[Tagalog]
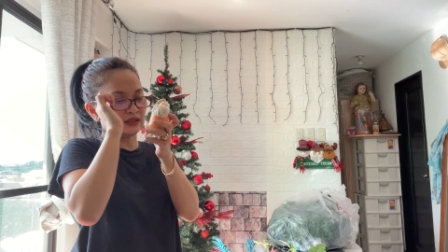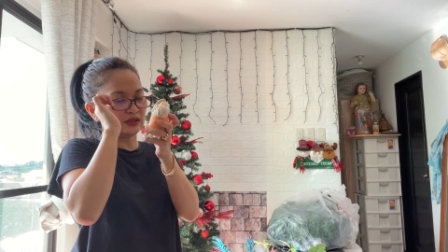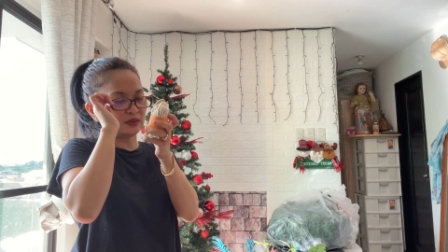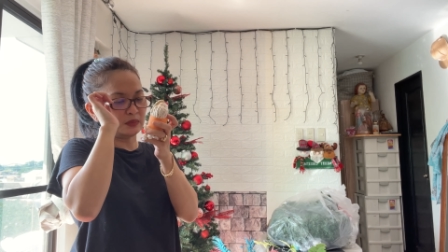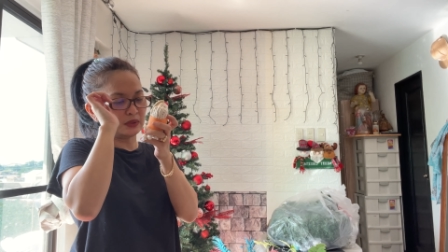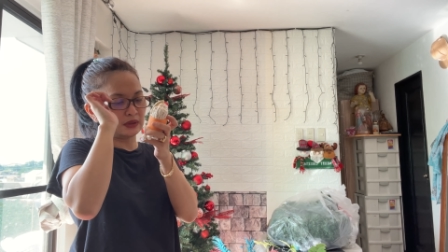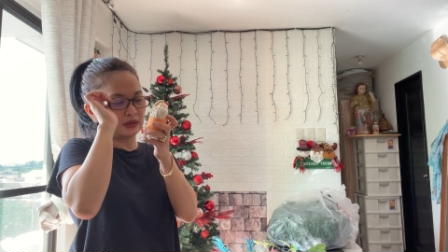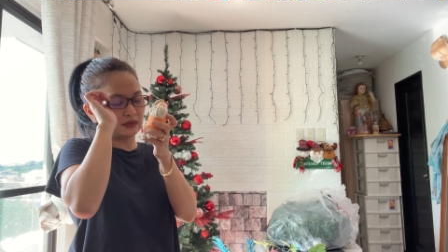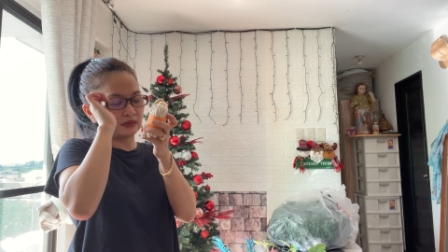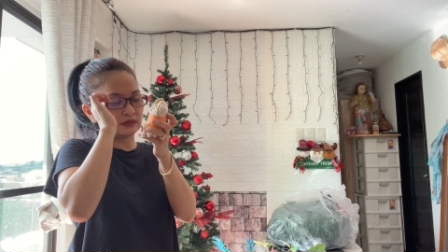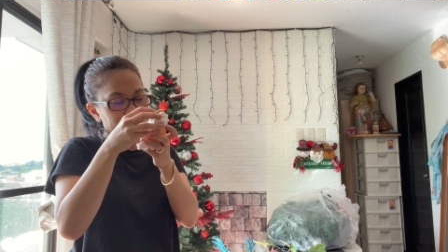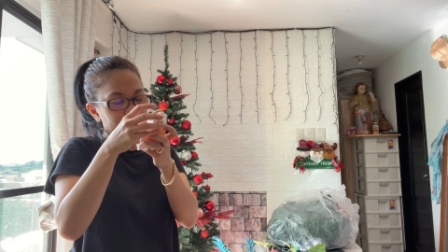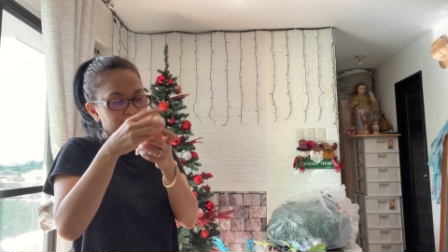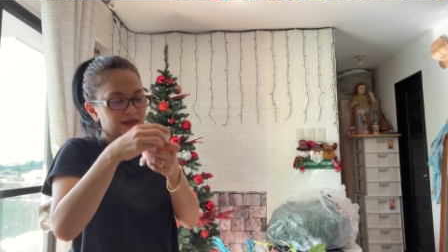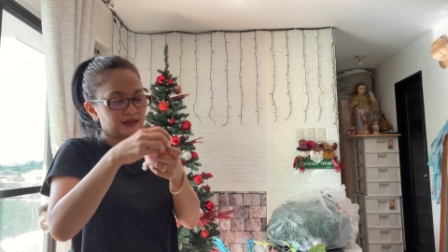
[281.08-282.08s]
Sino ba to?
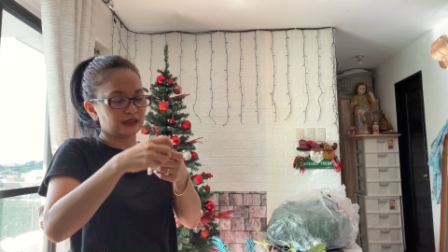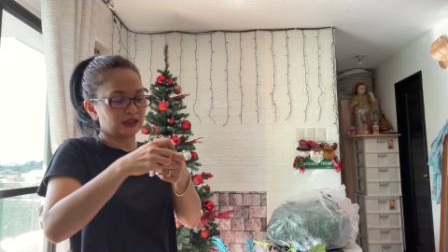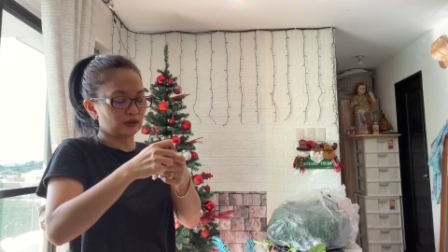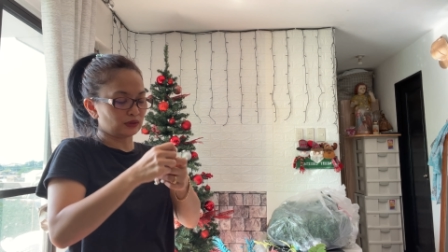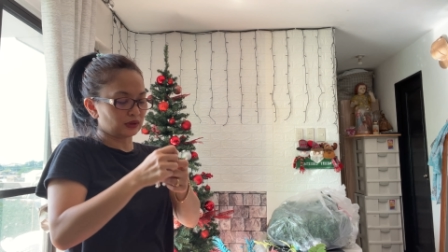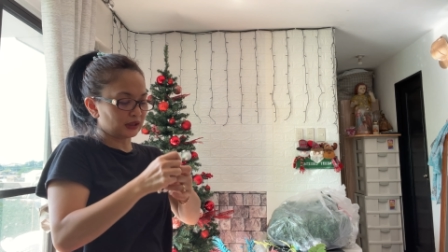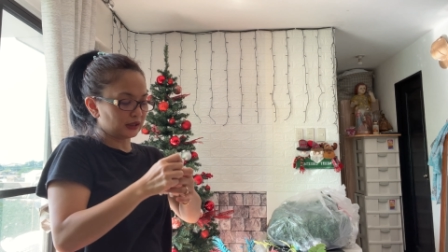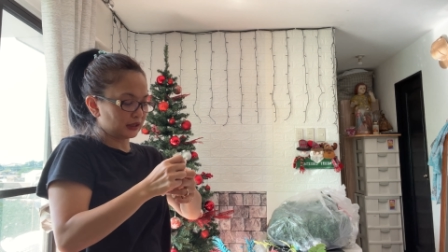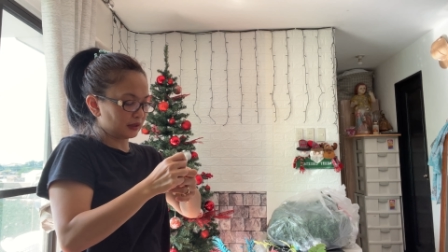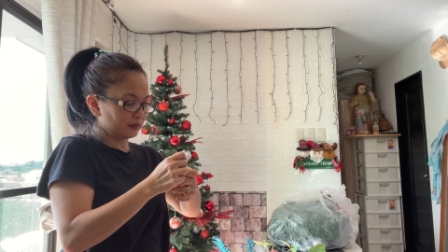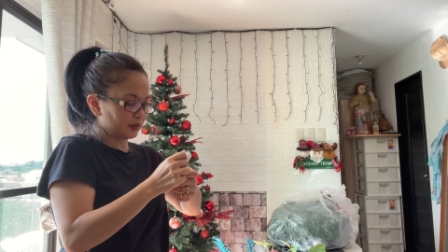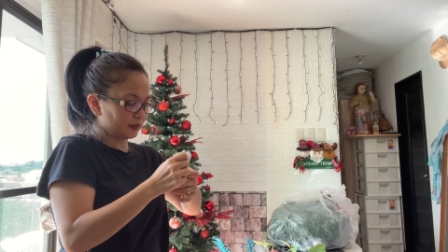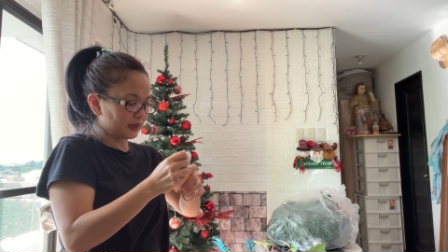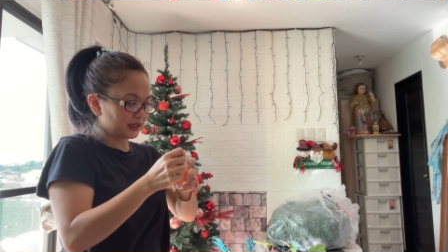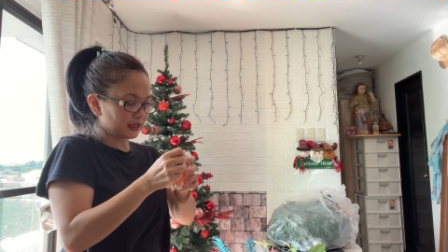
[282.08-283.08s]
Hindi ko talaga
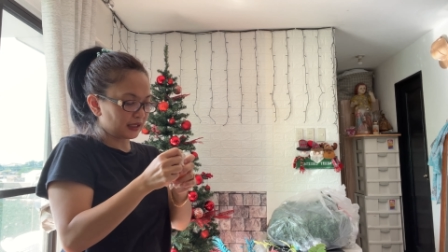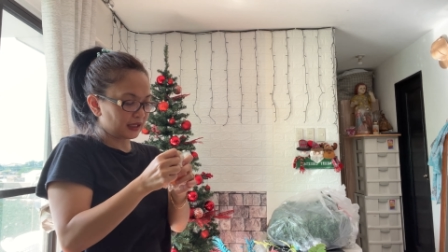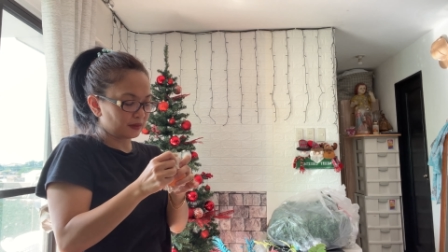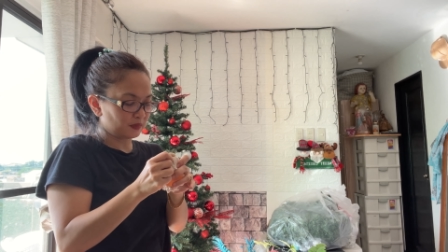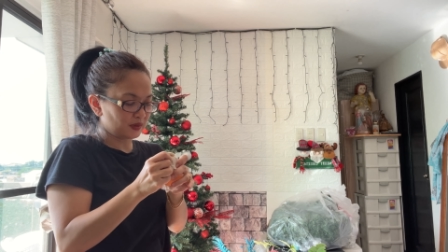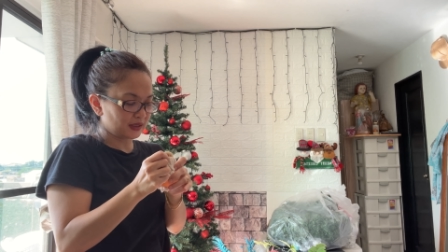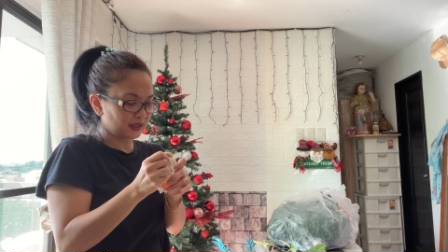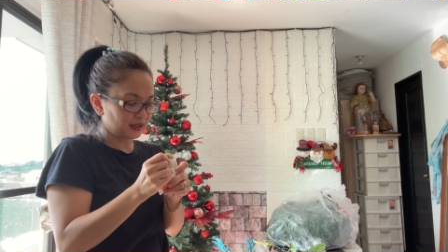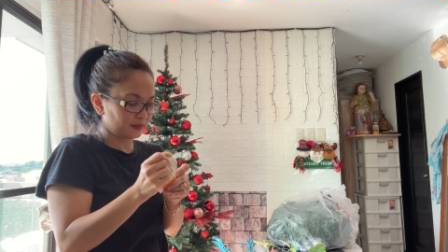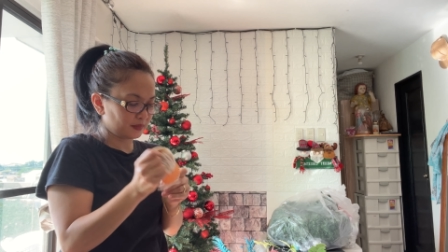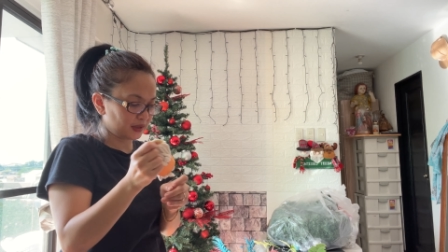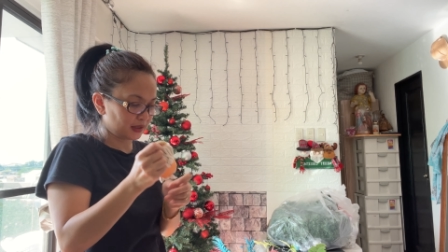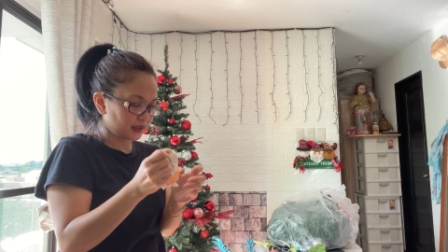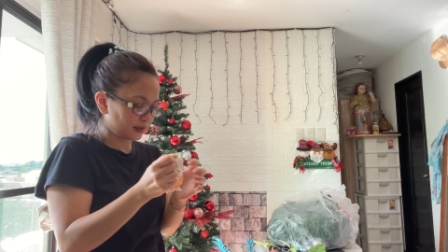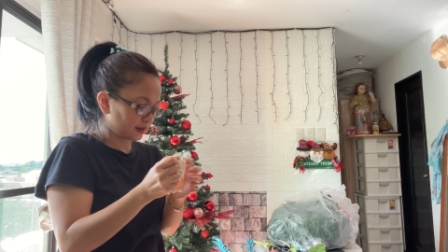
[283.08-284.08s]
mabasa kahit may
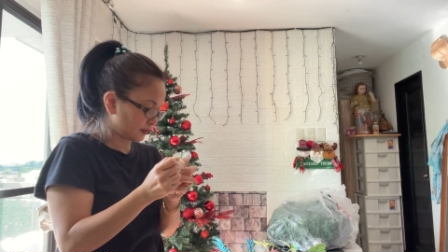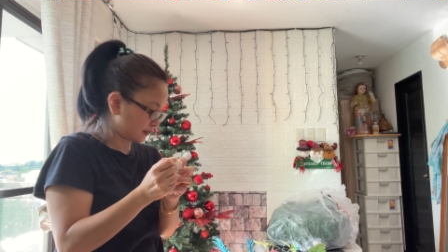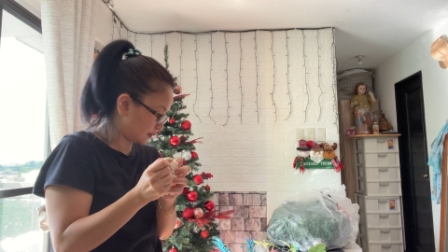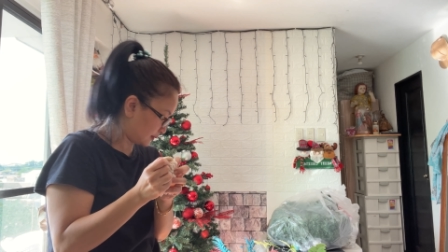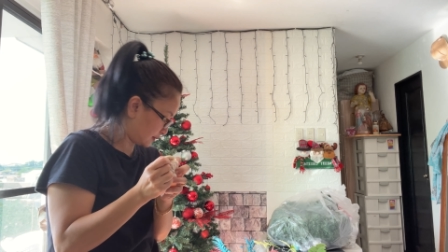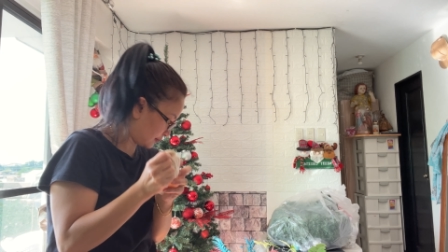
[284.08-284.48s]
salamin na ako.